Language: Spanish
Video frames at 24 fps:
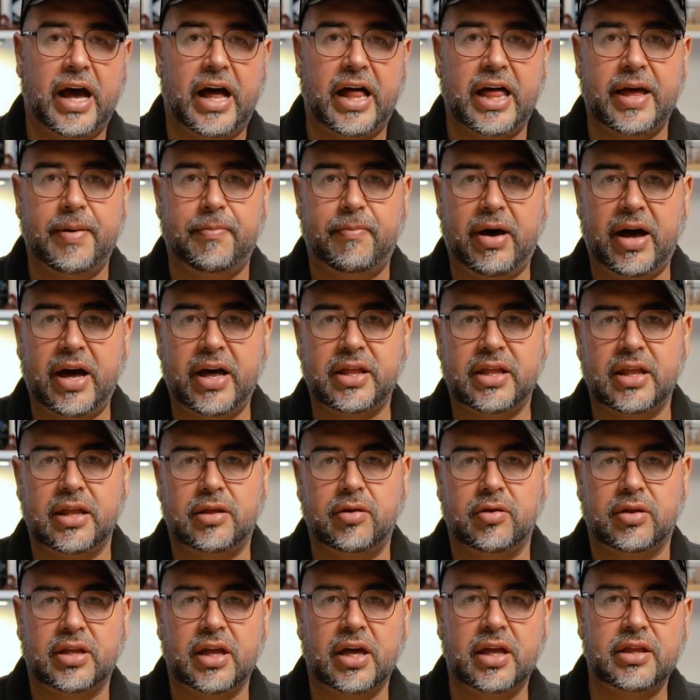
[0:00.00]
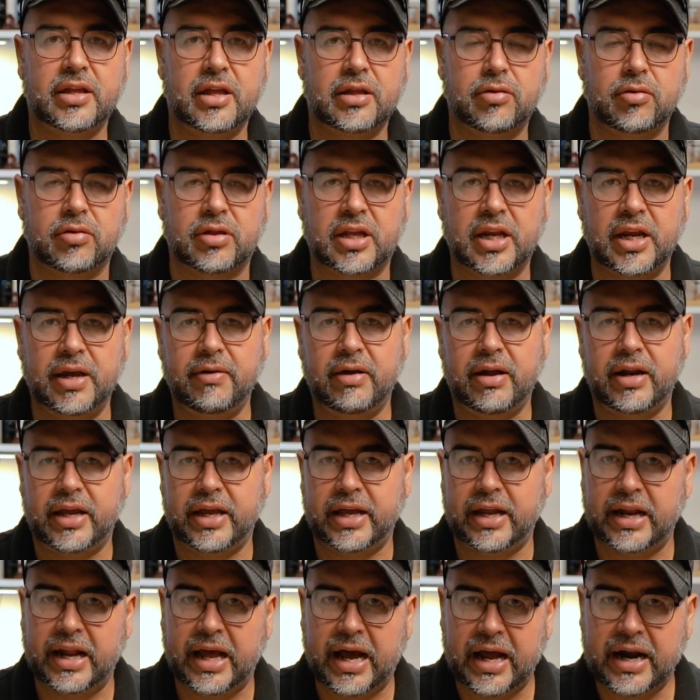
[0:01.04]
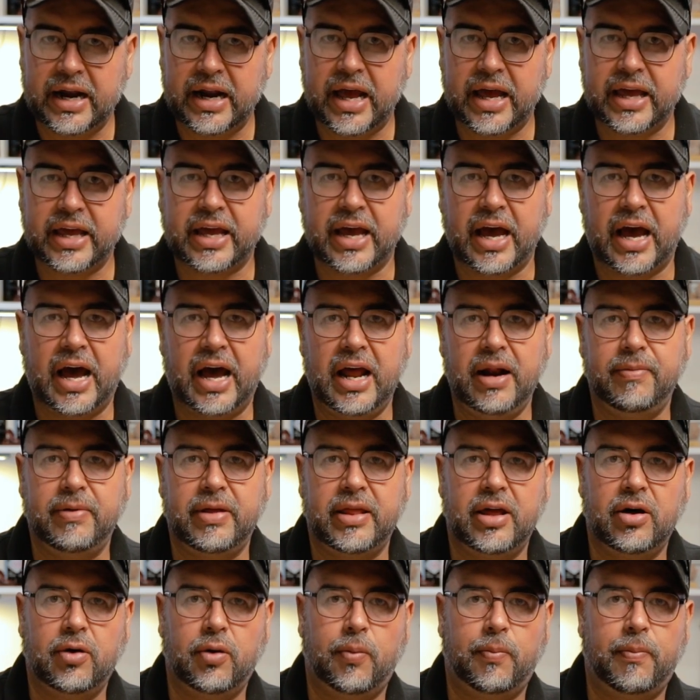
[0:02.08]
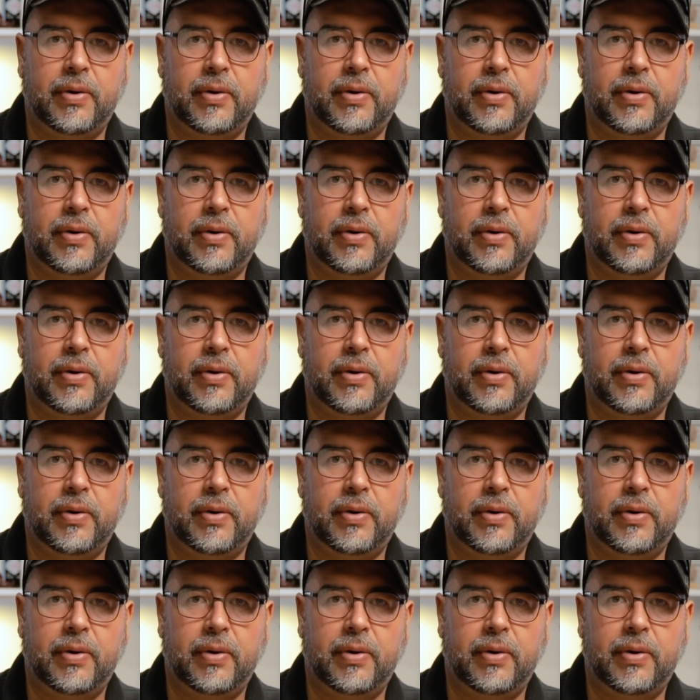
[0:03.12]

Además, si ustedes se suscriben y le dan like al video,